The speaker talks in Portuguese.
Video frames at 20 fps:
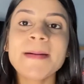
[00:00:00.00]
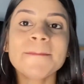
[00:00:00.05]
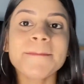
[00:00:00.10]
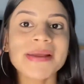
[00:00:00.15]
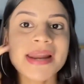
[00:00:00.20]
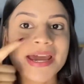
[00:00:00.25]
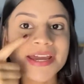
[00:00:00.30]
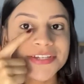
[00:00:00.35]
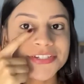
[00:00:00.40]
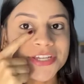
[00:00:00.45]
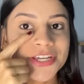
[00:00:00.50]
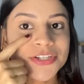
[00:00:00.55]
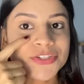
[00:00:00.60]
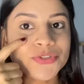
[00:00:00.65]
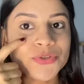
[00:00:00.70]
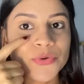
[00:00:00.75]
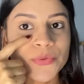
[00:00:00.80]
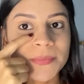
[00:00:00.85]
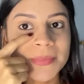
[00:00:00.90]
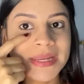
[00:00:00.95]
pra
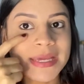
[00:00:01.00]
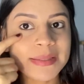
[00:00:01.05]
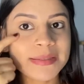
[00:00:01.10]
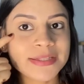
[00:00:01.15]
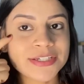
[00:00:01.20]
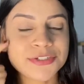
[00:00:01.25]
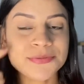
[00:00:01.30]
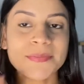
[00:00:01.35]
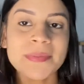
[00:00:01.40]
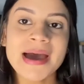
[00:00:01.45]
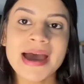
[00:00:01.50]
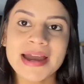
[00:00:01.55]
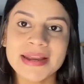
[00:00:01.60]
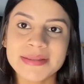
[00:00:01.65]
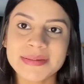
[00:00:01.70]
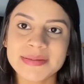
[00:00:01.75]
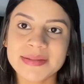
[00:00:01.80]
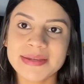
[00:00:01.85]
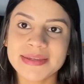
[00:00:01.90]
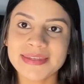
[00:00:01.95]
gente cobrir essas
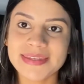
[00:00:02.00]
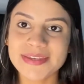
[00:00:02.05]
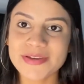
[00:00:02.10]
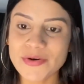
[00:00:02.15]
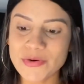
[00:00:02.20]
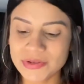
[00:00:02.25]
partes aqui,